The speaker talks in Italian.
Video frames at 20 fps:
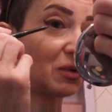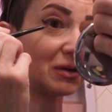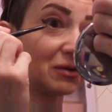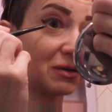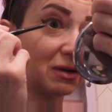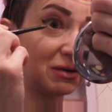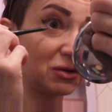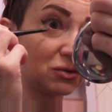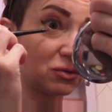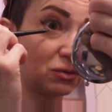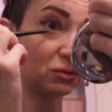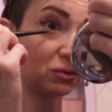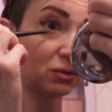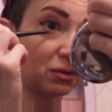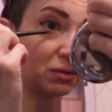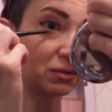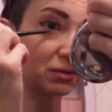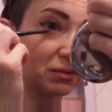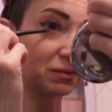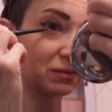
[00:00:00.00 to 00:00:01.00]
quando,
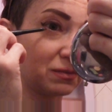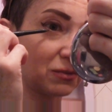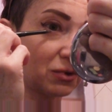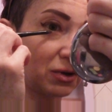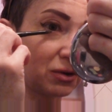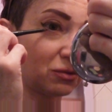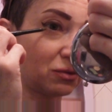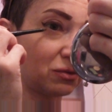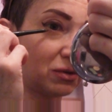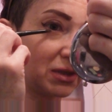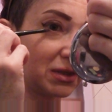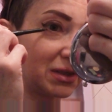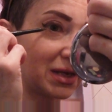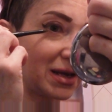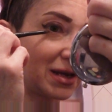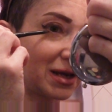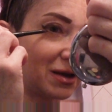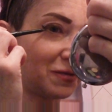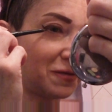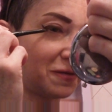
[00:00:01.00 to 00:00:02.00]
uno non, quando non
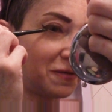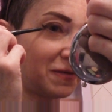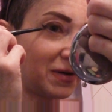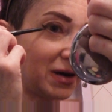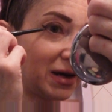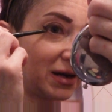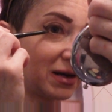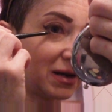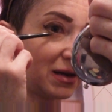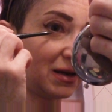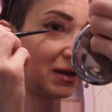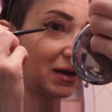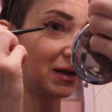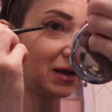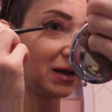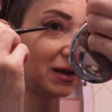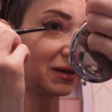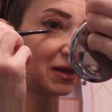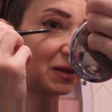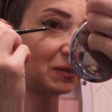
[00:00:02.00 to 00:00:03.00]
sai che
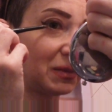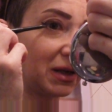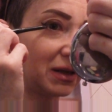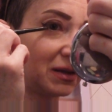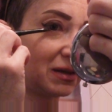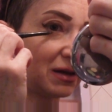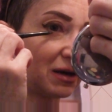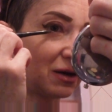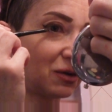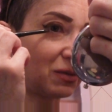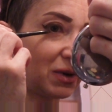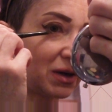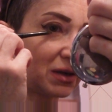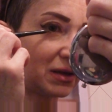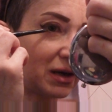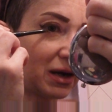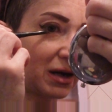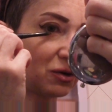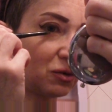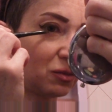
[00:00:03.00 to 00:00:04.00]
fare ti metti a
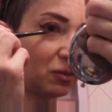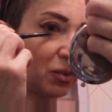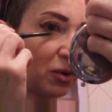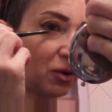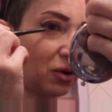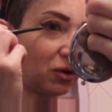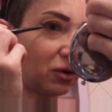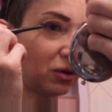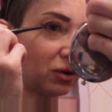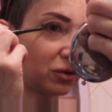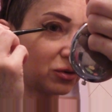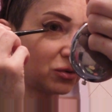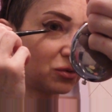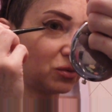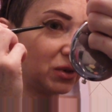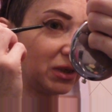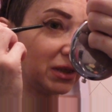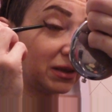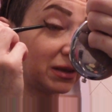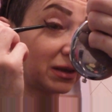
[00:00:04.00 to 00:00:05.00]
guardare un po'
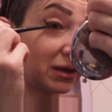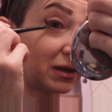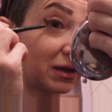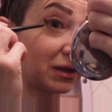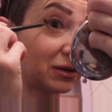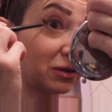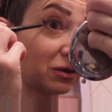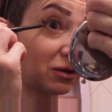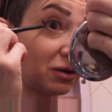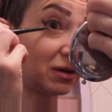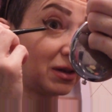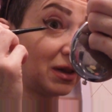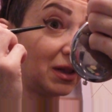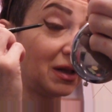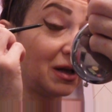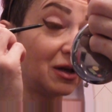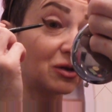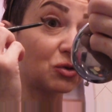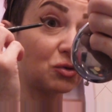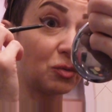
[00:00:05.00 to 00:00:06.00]
su internet, no?
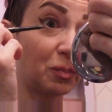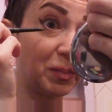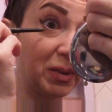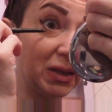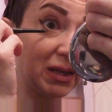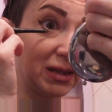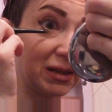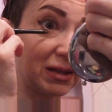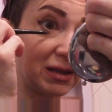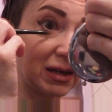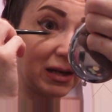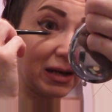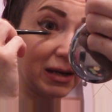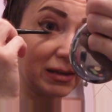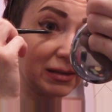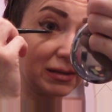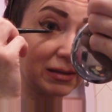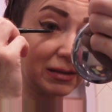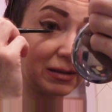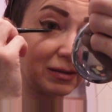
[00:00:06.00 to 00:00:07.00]
Su
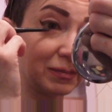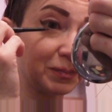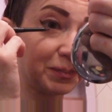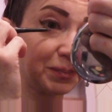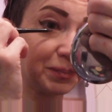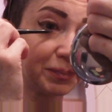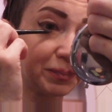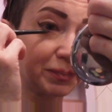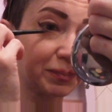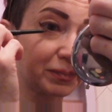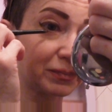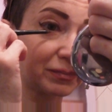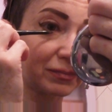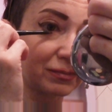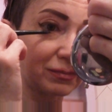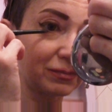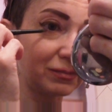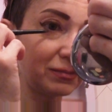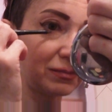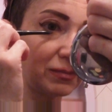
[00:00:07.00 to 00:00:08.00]
Pinterest,
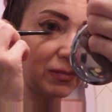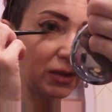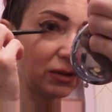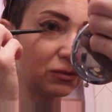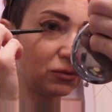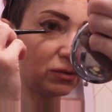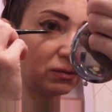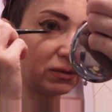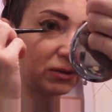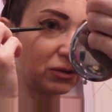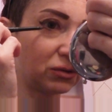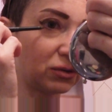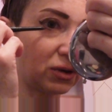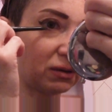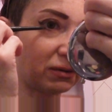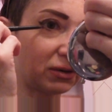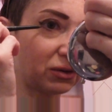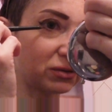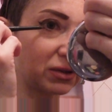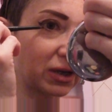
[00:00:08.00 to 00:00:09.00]
dove si
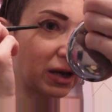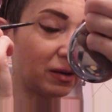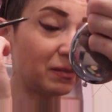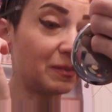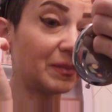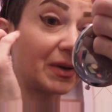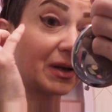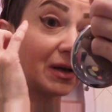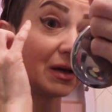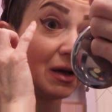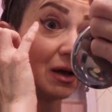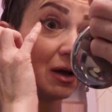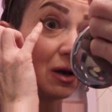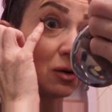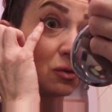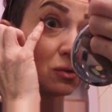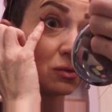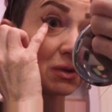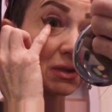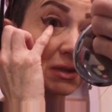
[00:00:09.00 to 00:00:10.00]
trovano sempre
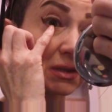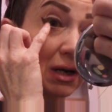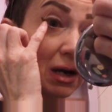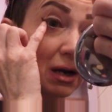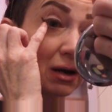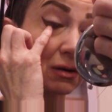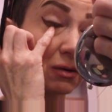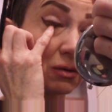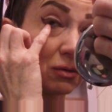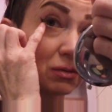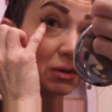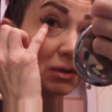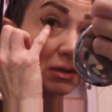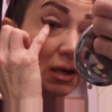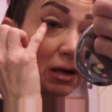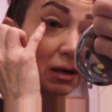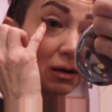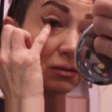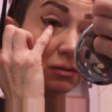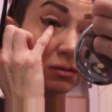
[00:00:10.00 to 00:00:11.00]
un sacco, un
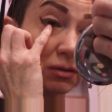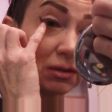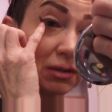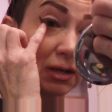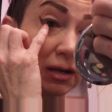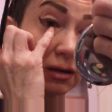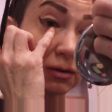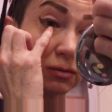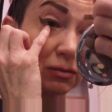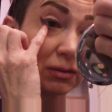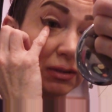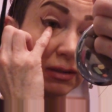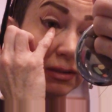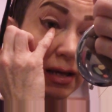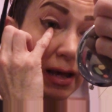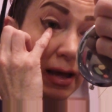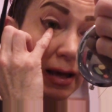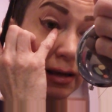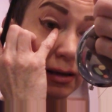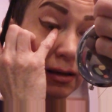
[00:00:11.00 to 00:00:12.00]
sacco, un sacco di
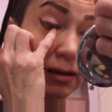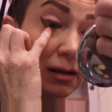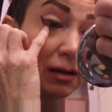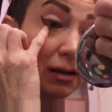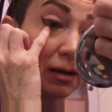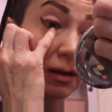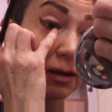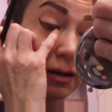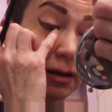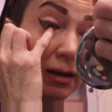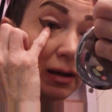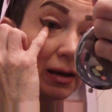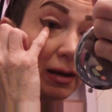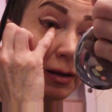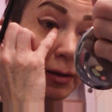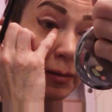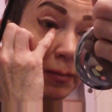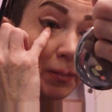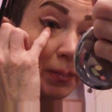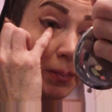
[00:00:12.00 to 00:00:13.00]
idee e,
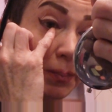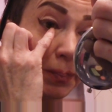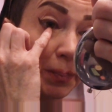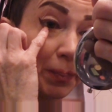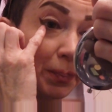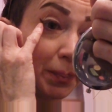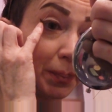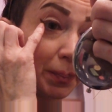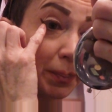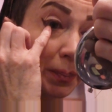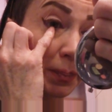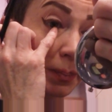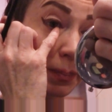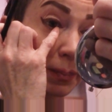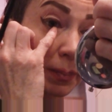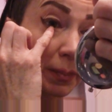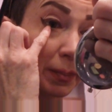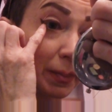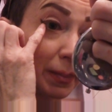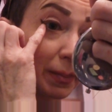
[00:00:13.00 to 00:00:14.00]

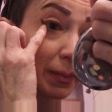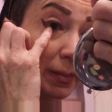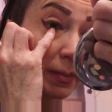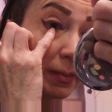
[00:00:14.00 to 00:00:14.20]
ehm,